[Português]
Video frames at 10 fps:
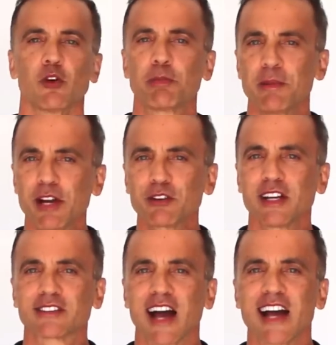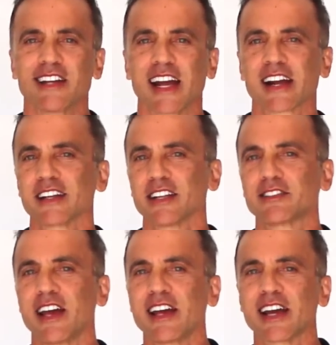O primeiro detalhe é que ela
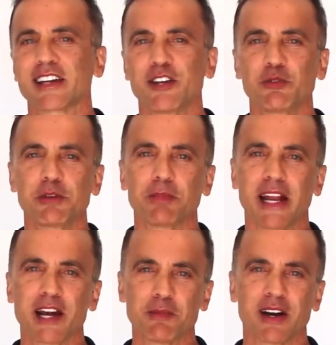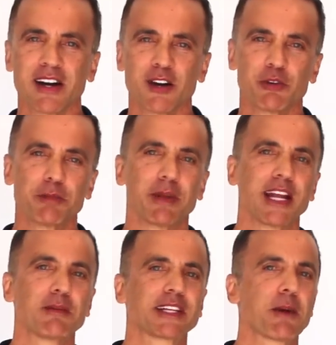tem aqui um emblema, um
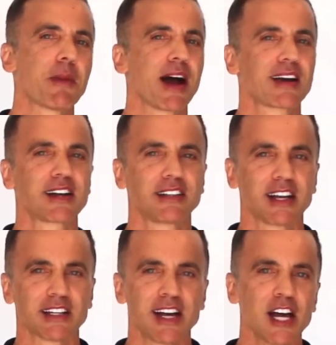emblema da marca dela.